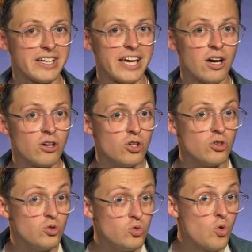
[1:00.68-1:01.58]
Verkehr
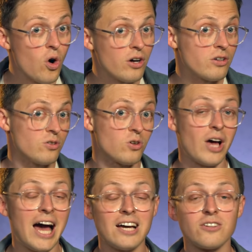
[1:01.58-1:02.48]
nur
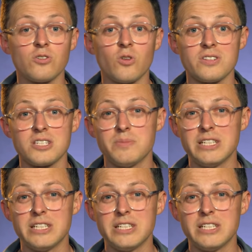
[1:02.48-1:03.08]
noch 98